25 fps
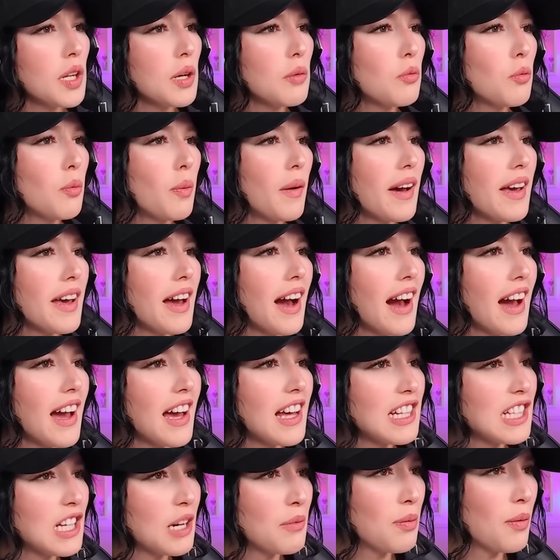Bu ne bu?
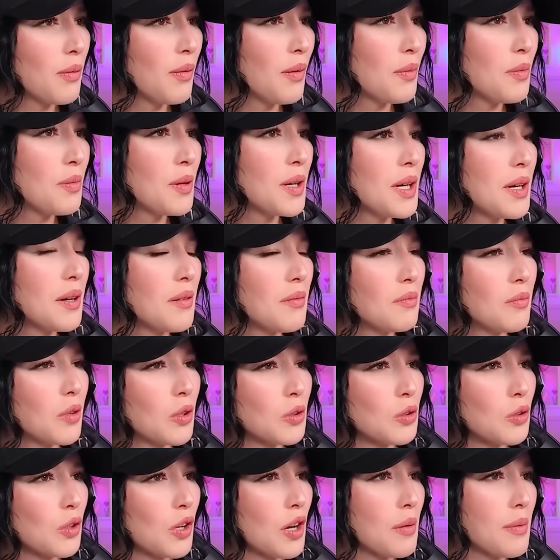Bayağı el yapımı bir
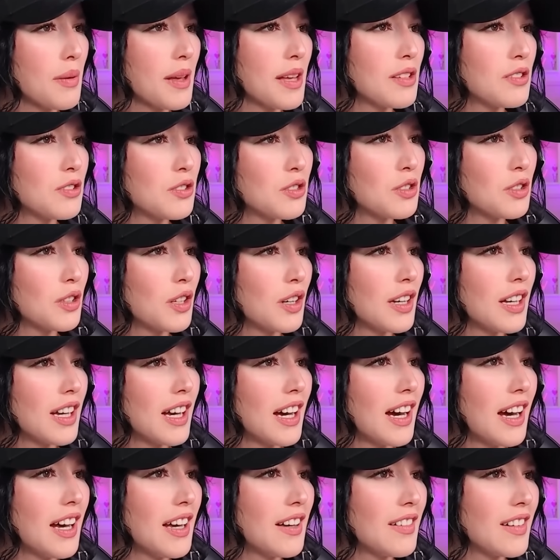motora benziyor
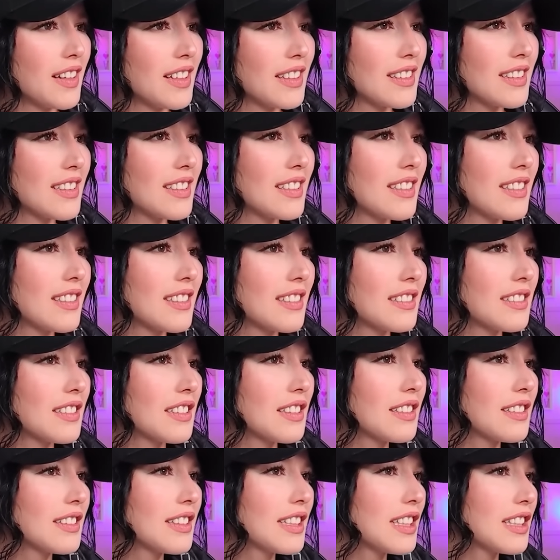ya. Evet.
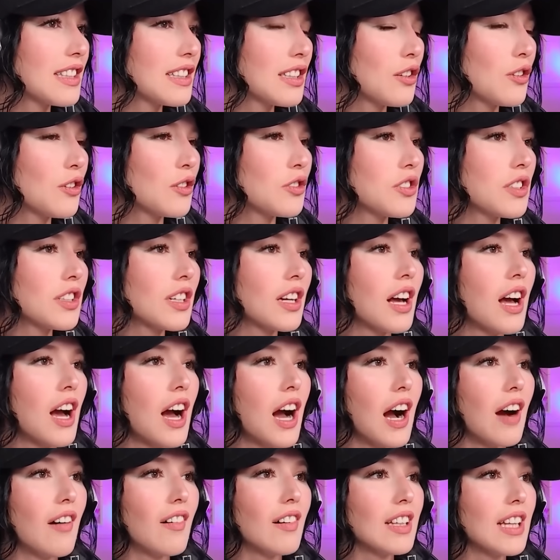Nasıl ne, ne olacak?
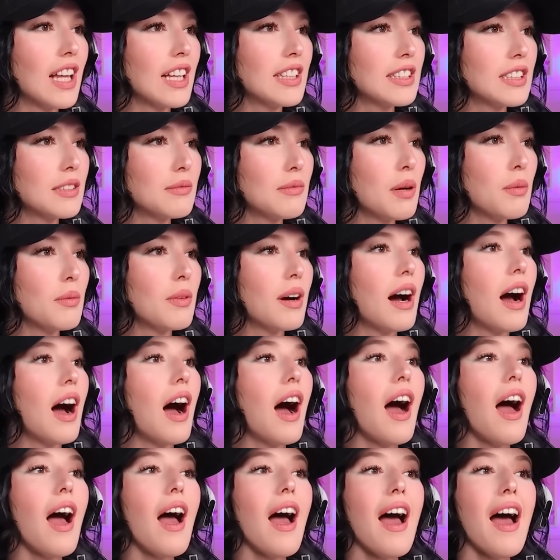Havalandırma mı?
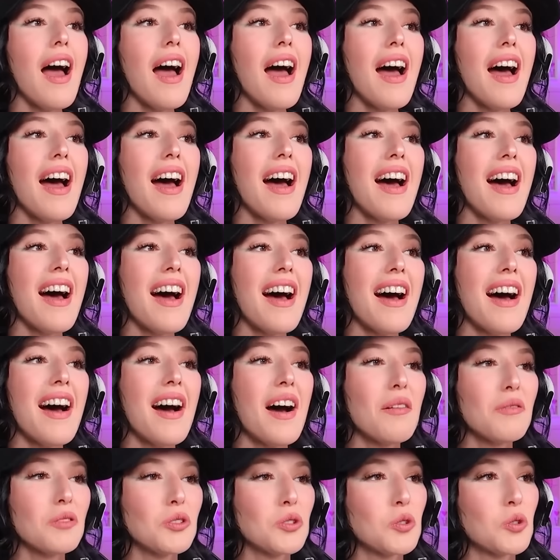
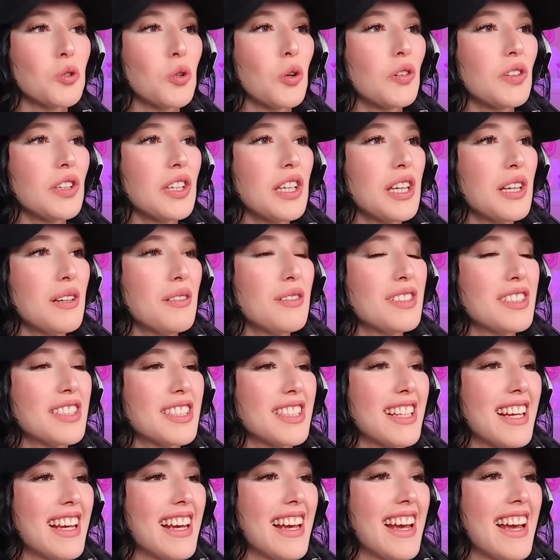Ha, bu çok iyi bir
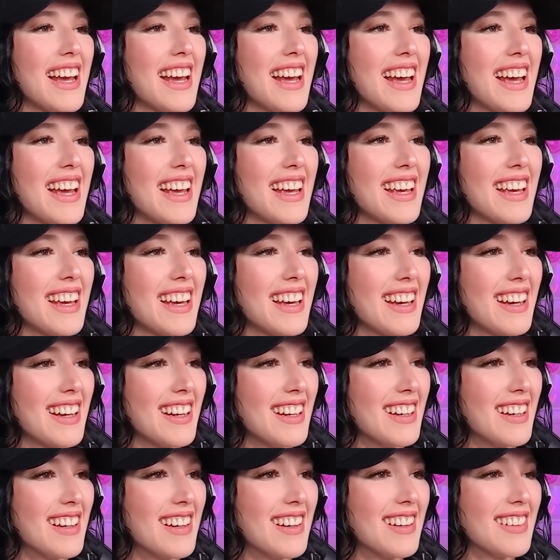şey.
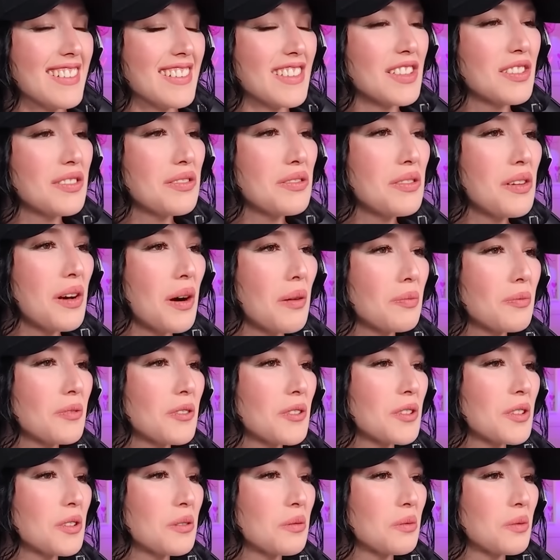Nasıl
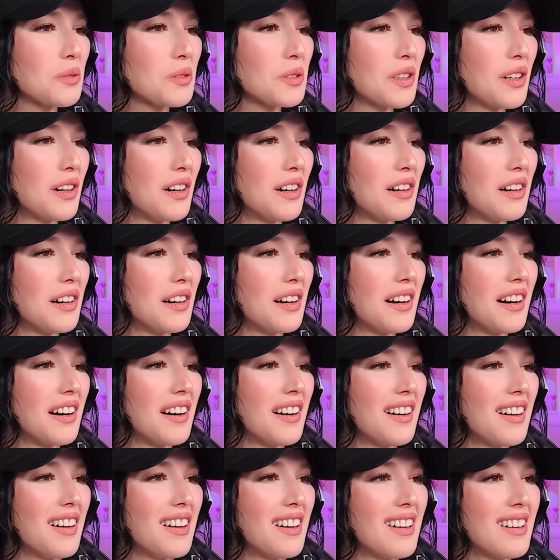yaptınız bunu
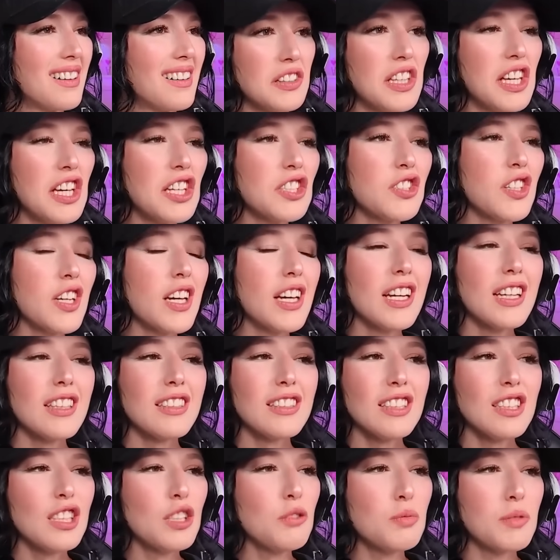ya? Ne işe
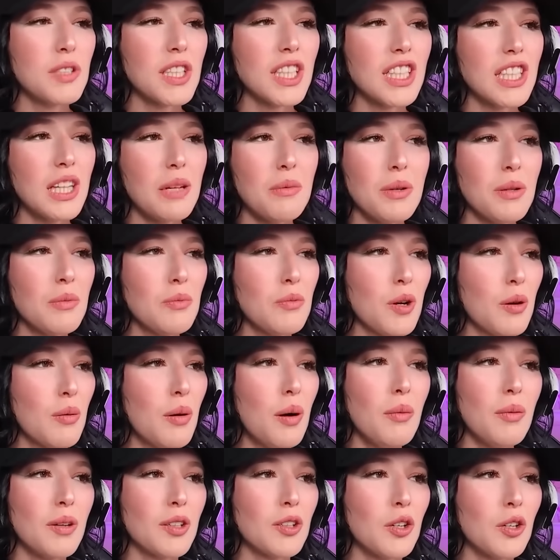yaradığını hiçbir şekilde
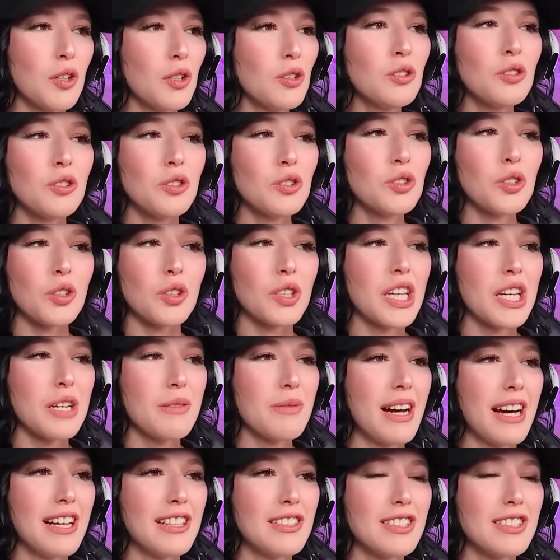bilmiyorum ama görüntüsü çok iyi